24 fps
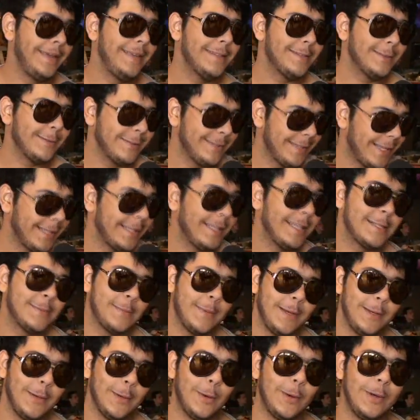país não está das
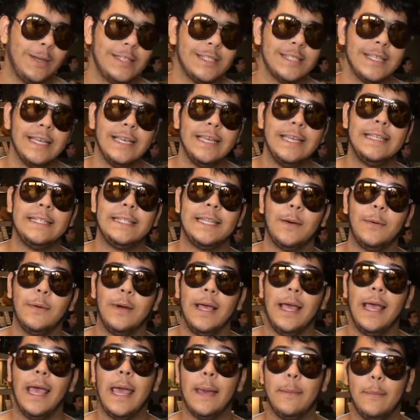melhores. Então,
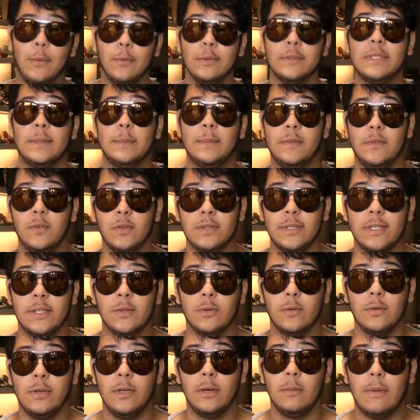é bom sempre você
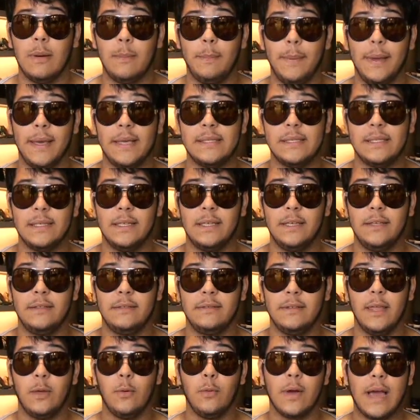escolher uma peça que
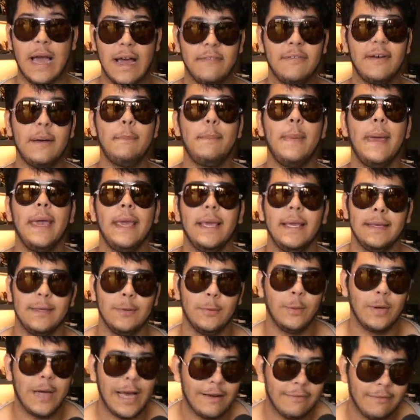tem o cava bem.
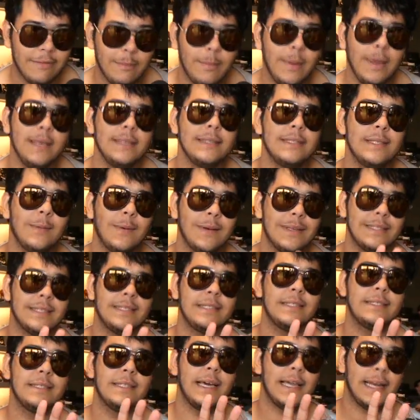O cava bem são
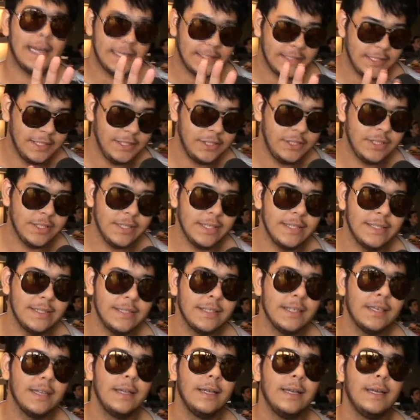as
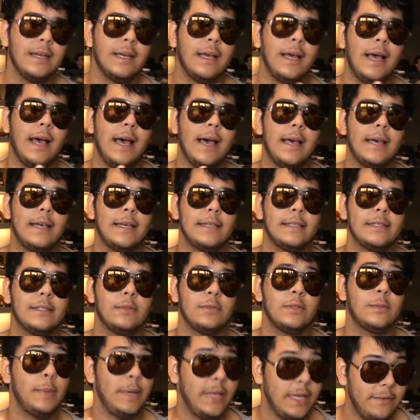características
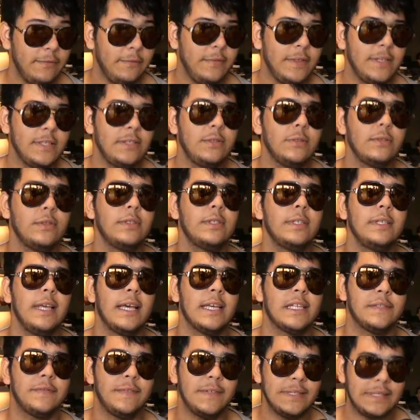as, os benefícios e
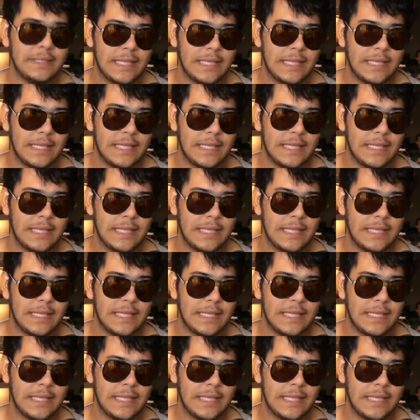as